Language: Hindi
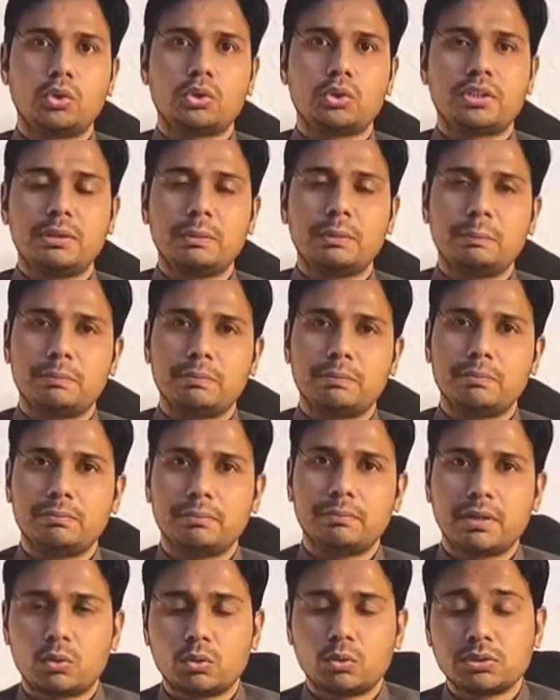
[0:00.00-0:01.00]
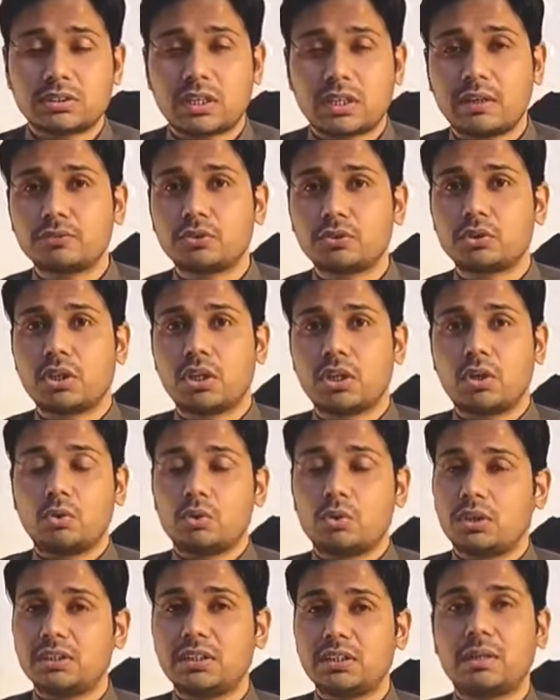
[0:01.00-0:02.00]
जो कि बिल्कुल साफ सुथरा
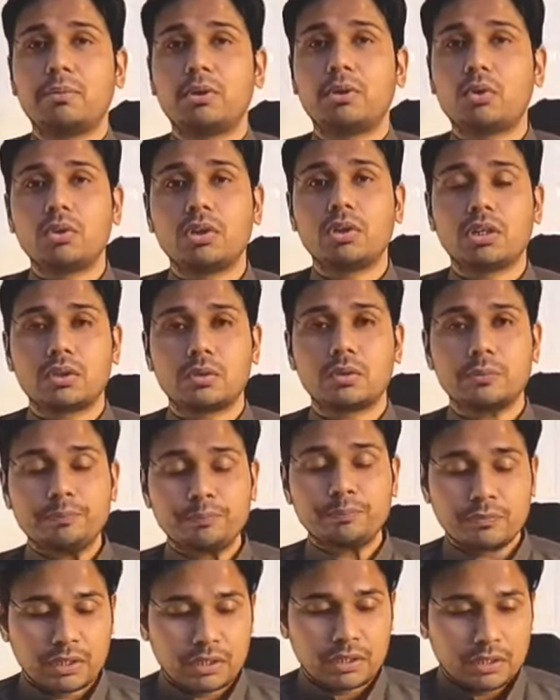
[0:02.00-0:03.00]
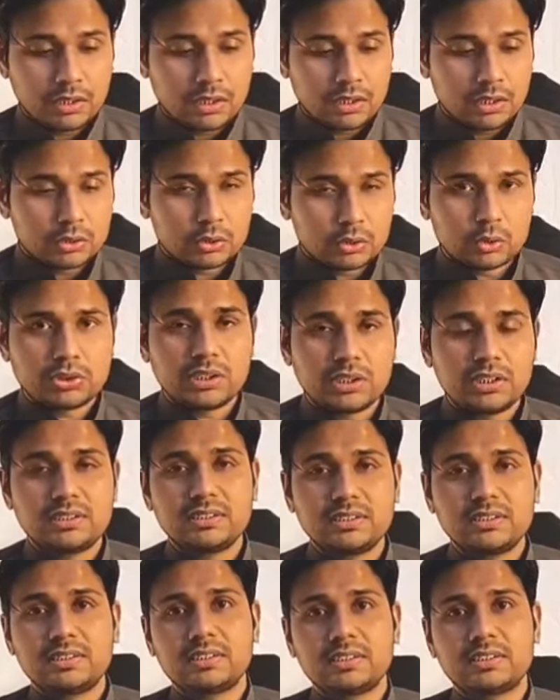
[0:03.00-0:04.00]
हो गंदा बिल्कुल ना हो दूसरी
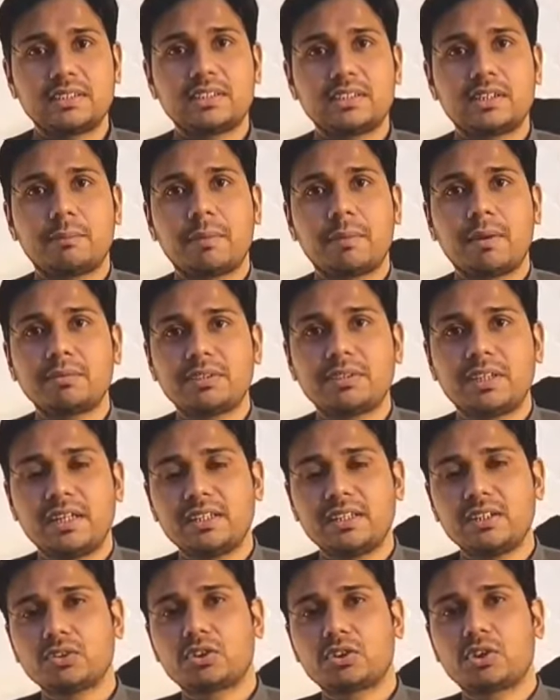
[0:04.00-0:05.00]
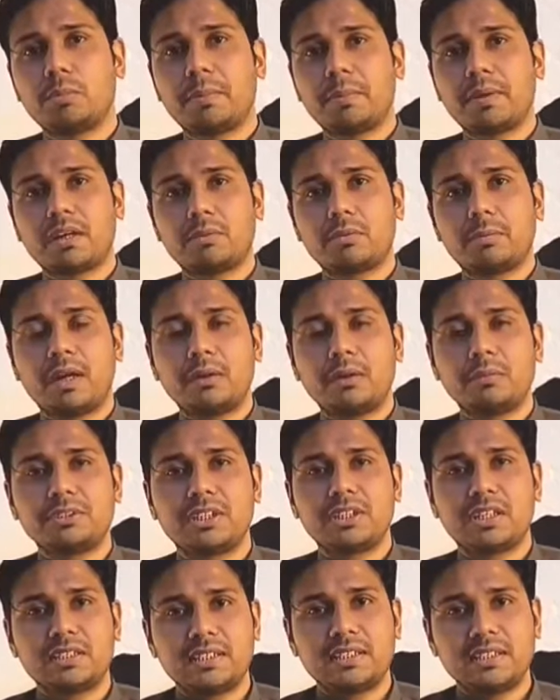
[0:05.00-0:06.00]
चीज जैसे कपड़ा बिछाएंगे उसके ऊपर अखबार
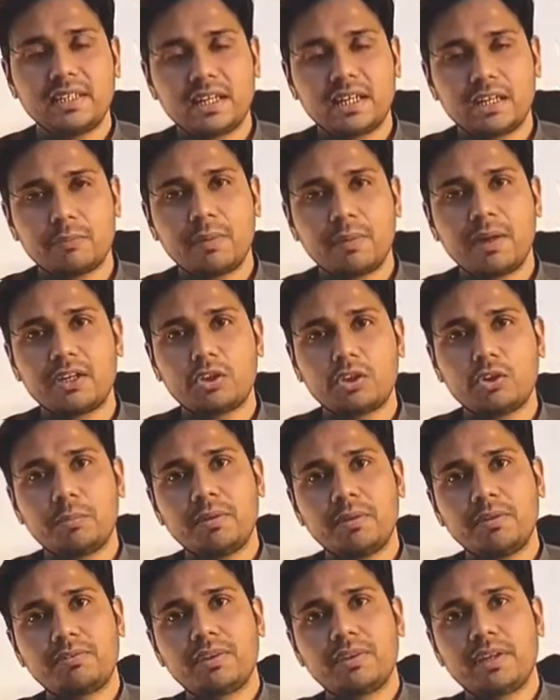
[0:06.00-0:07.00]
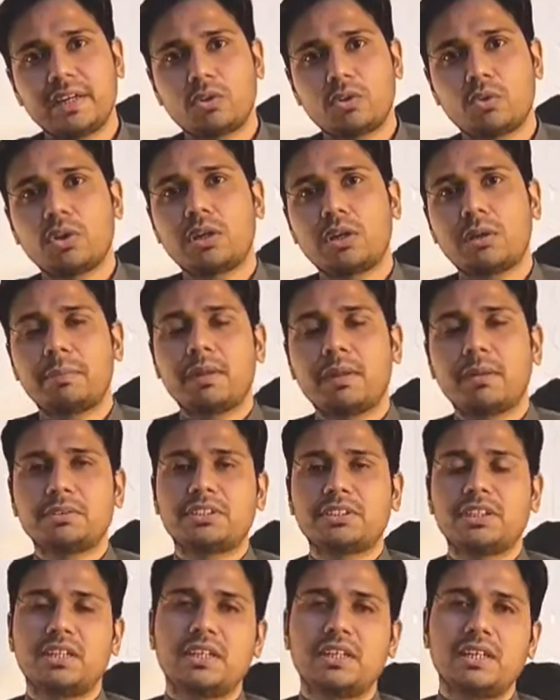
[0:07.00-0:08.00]
बिछा देंगे अखबार के ऊपर फिर एक और कपड़ा
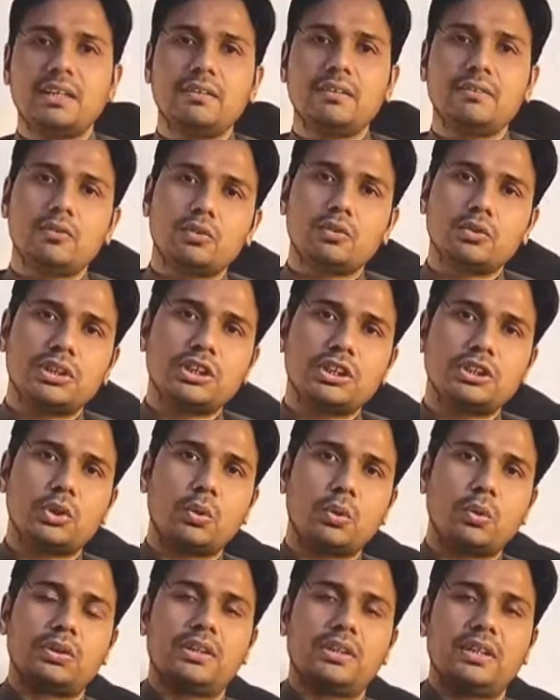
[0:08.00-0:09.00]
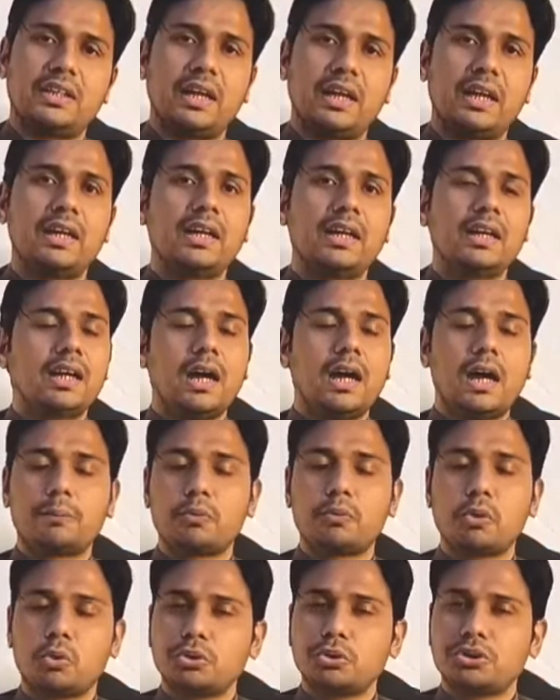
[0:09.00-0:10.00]
बिछाना है उसे छोड़ देना है
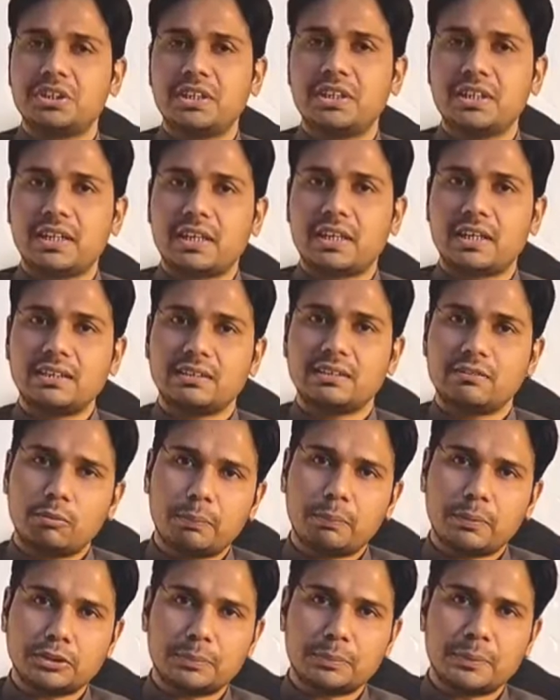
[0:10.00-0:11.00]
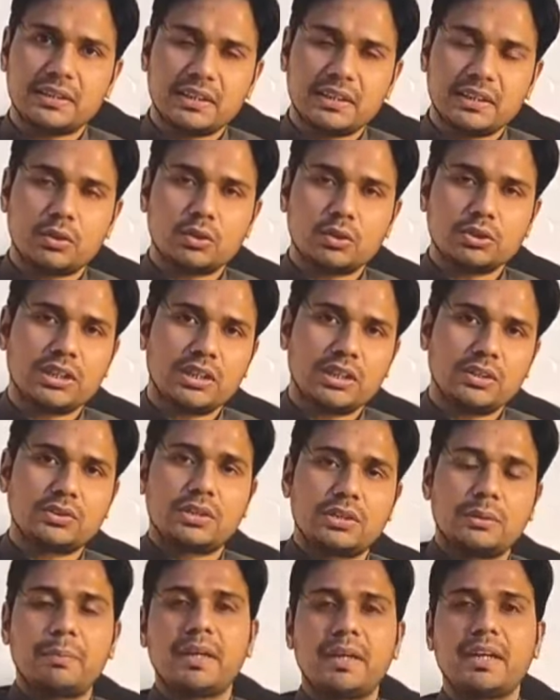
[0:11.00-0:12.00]
आपको कुछ नहीं करना जब वो पचपन दिन हो जाए
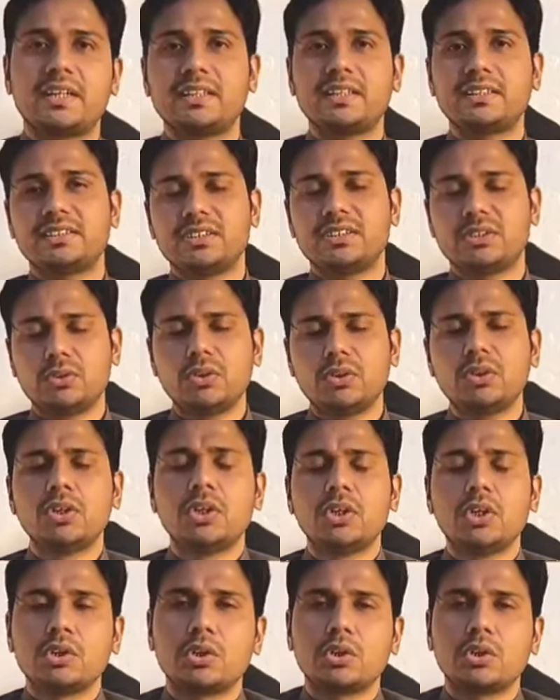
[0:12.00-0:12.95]
उसकी प्रेगनेंसी को